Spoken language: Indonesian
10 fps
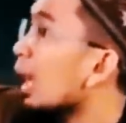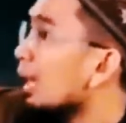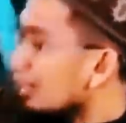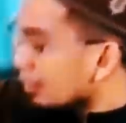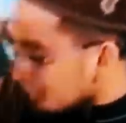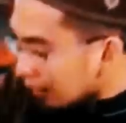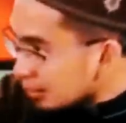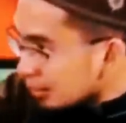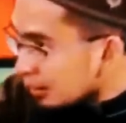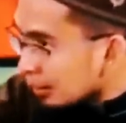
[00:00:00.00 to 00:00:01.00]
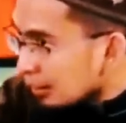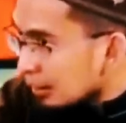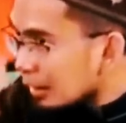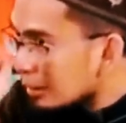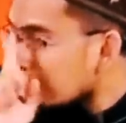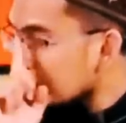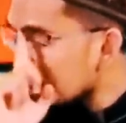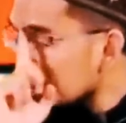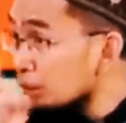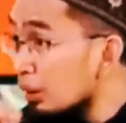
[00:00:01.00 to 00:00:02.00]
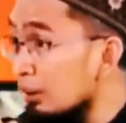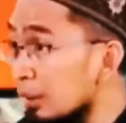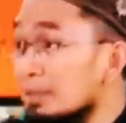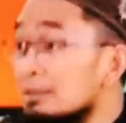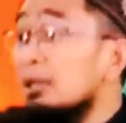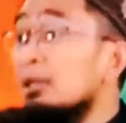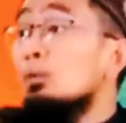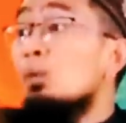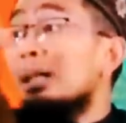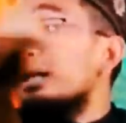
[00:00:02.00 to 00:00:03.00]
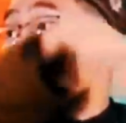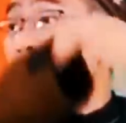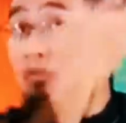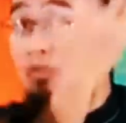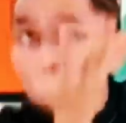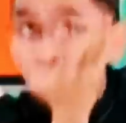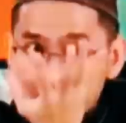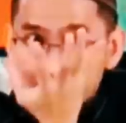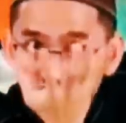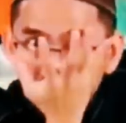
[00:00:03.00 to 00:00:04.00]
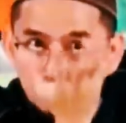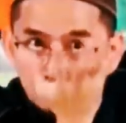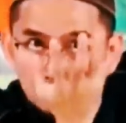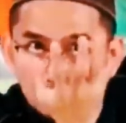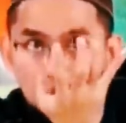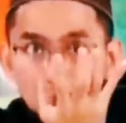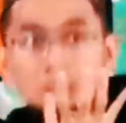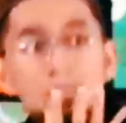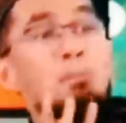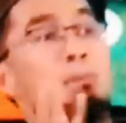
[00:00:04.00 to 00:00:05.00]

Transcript: Ada orang ini bukan satu dua orang, sekeluarga langsung mohon ampun dan kepada Allah,